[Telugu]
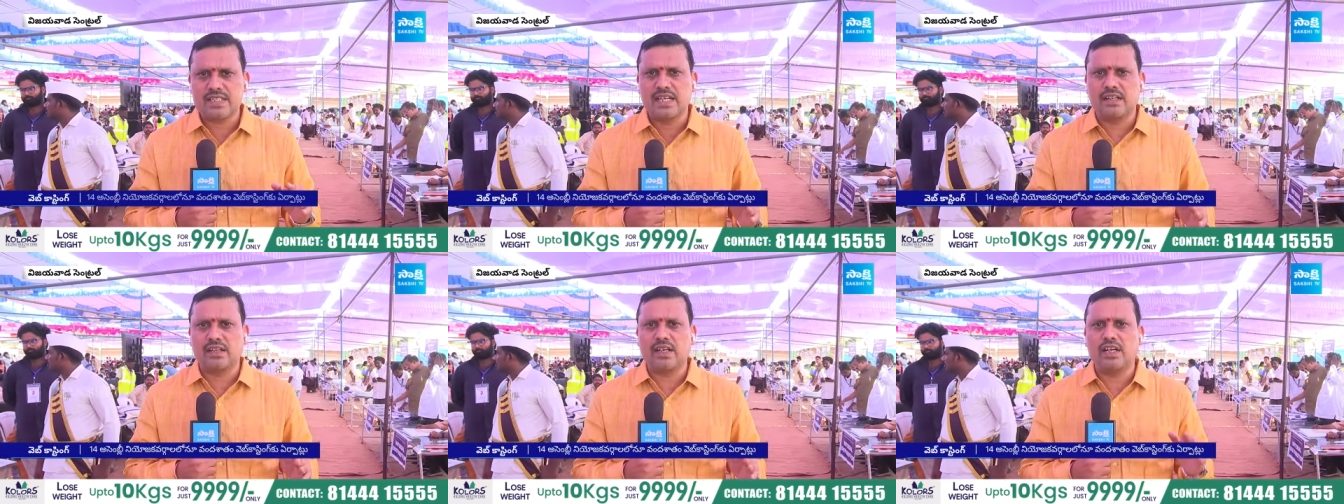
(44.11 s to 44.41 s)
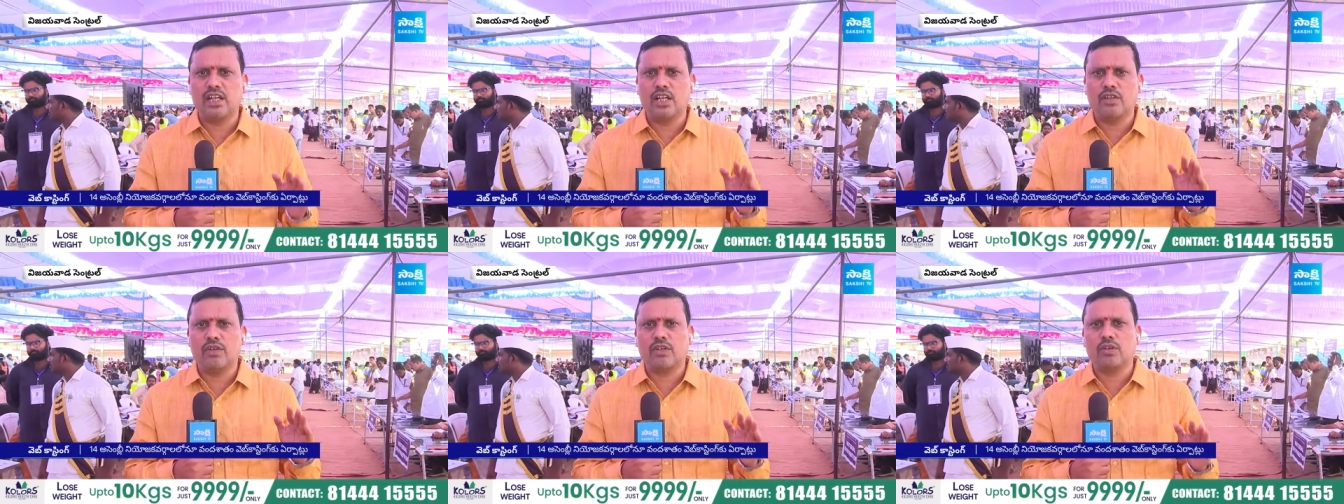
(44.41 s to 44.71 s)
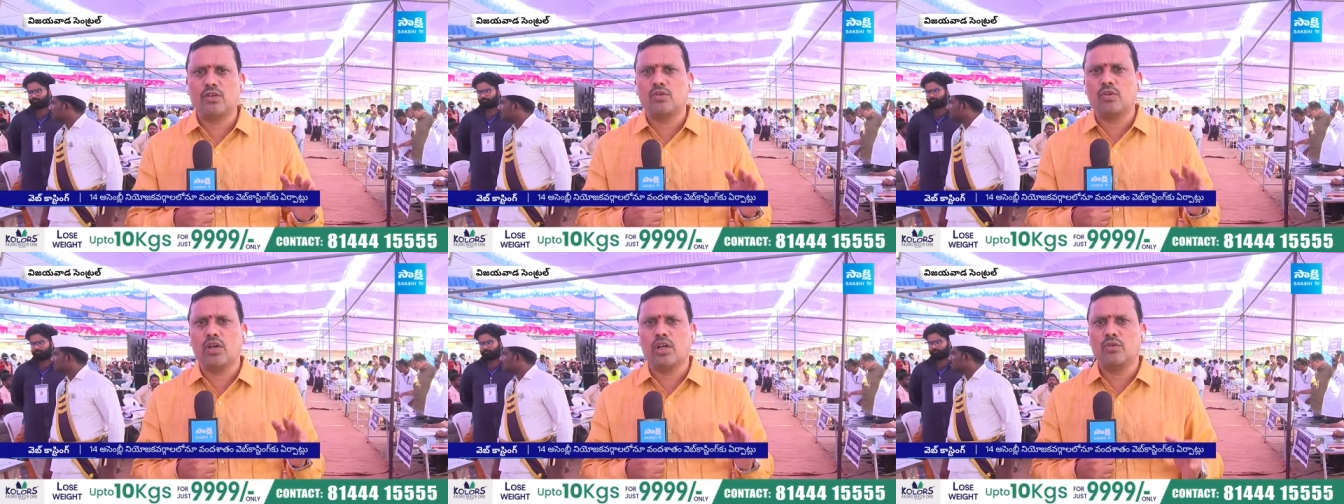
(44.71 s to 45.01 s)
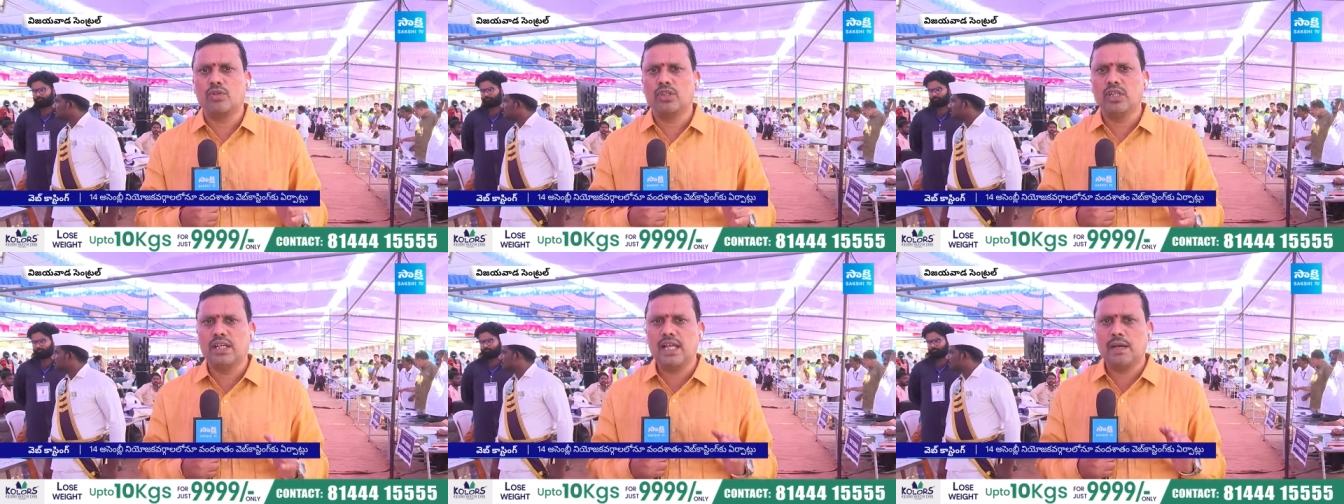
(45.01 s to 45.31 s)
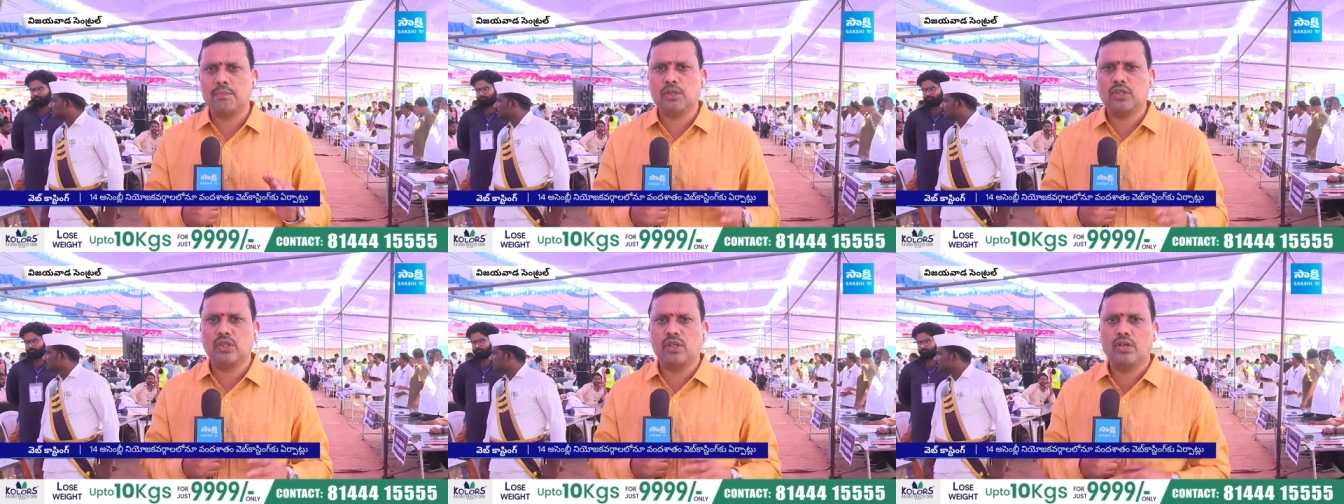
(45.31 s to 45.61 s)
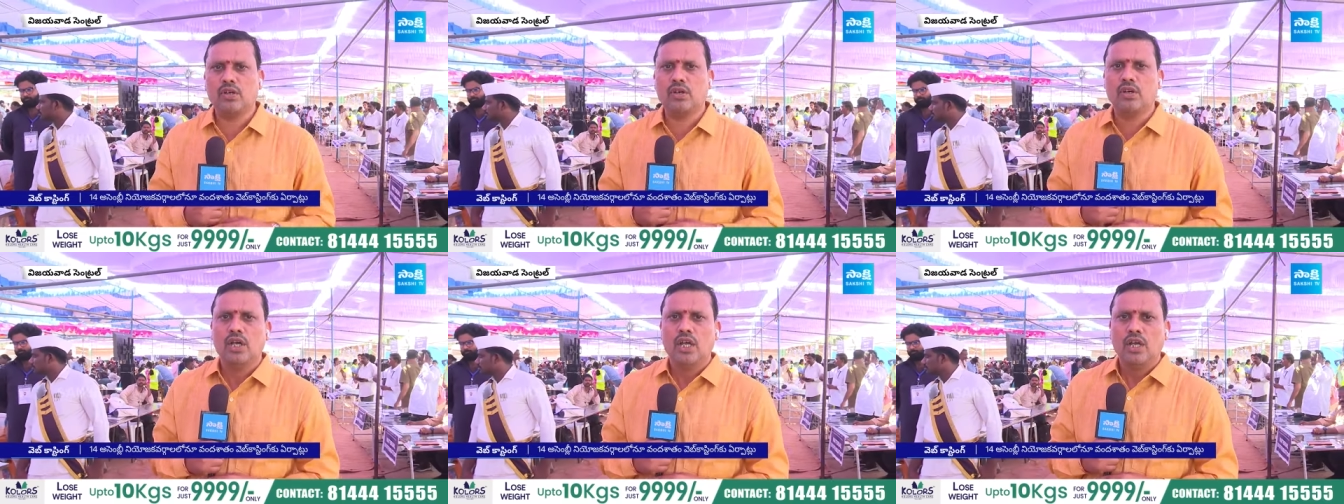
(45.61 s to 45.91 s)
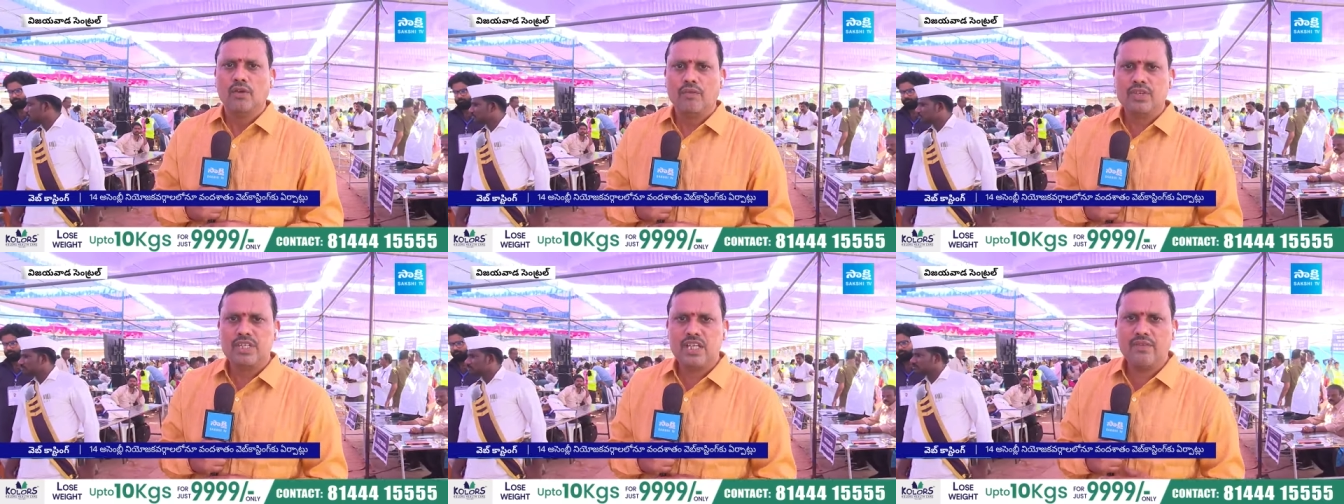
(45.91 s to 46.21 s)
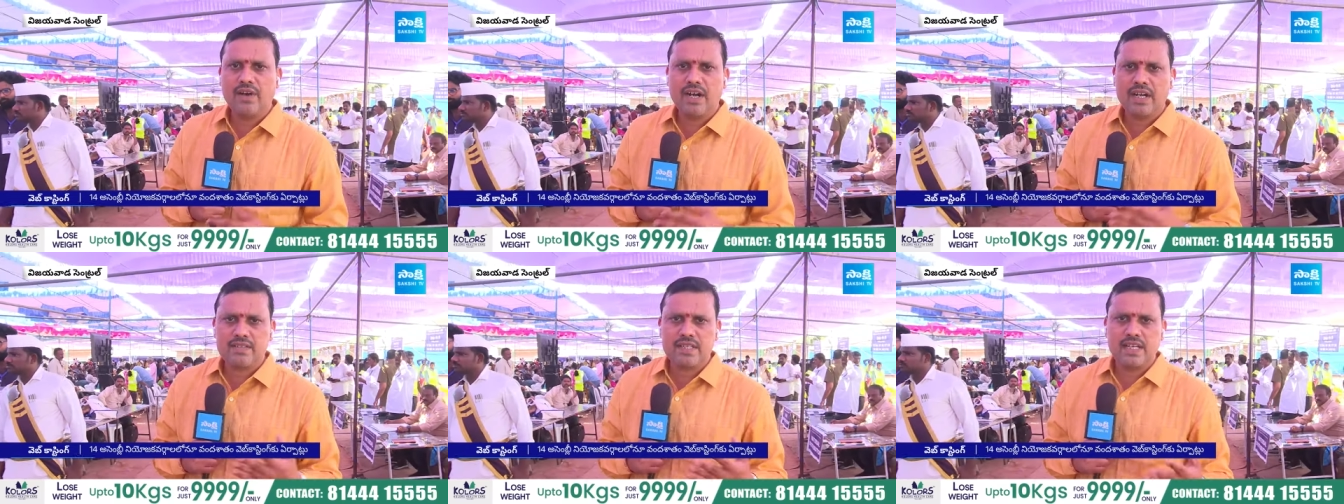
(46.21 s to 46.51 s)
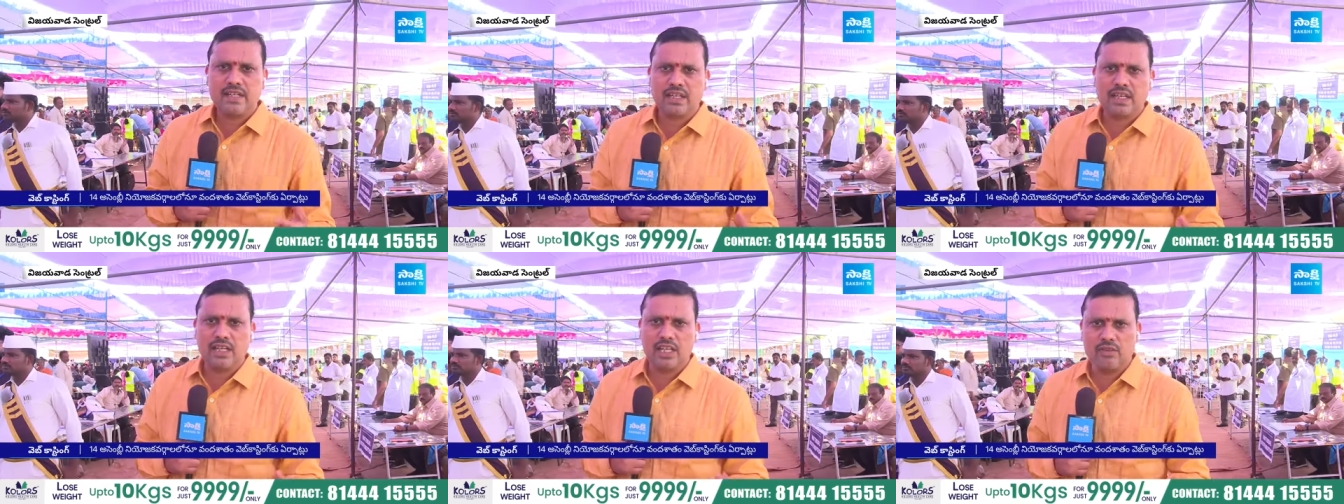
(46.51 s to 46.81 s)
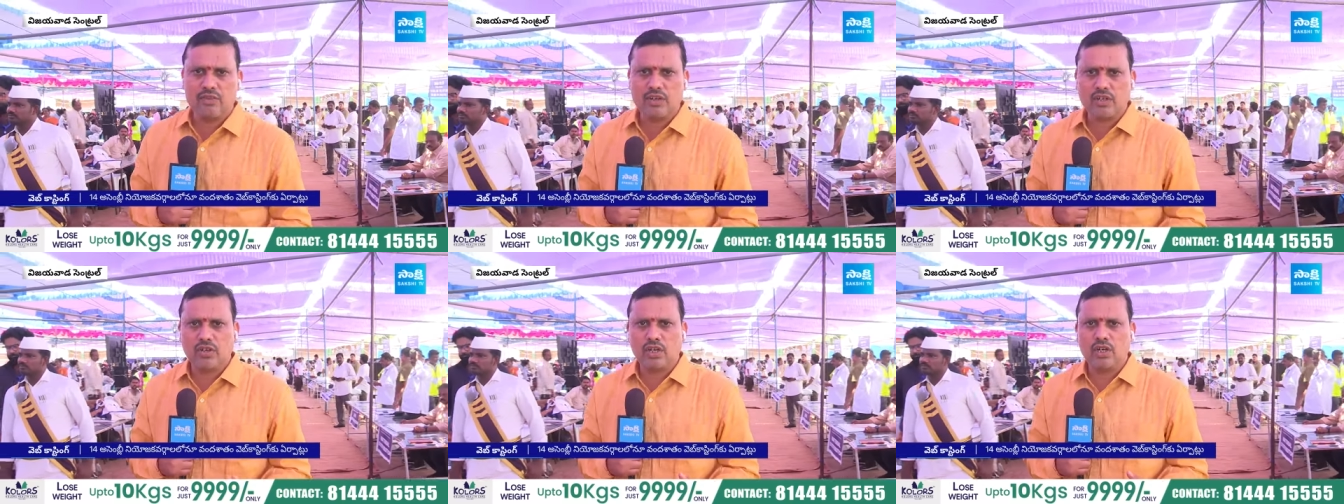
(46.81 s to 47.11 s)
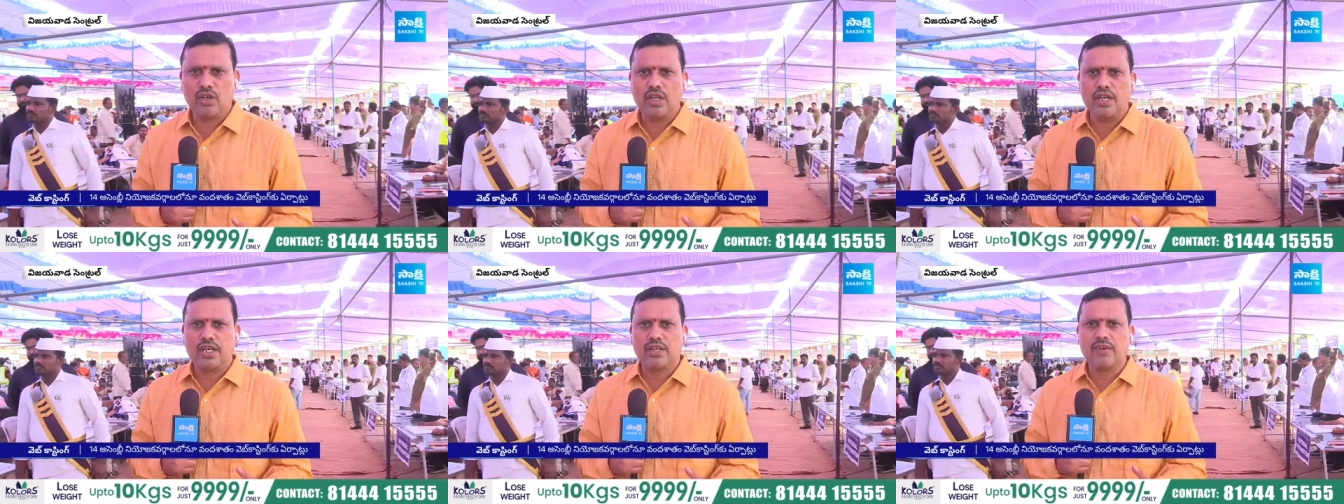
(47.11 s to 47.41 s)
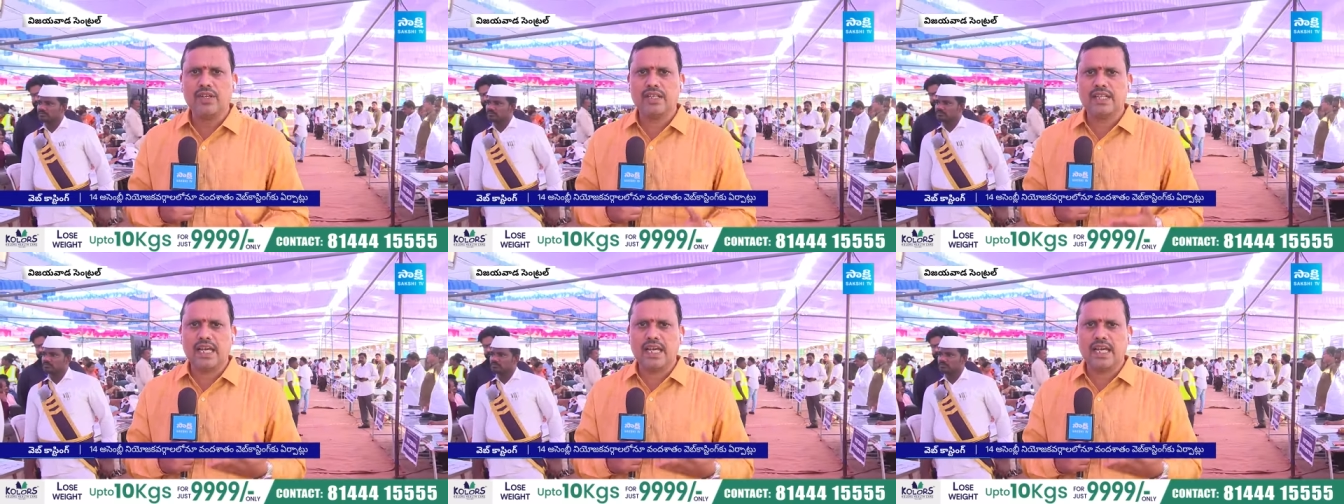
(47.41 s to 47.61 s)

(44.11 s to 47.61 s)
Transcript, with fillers: సెంట్రల్ నియోజకవర్గం కూడా ఉంది ఈ నేపథ్యంలో విజయవాడ సెంట్రల్ నియోజకవర్గంలో ఎటువంటి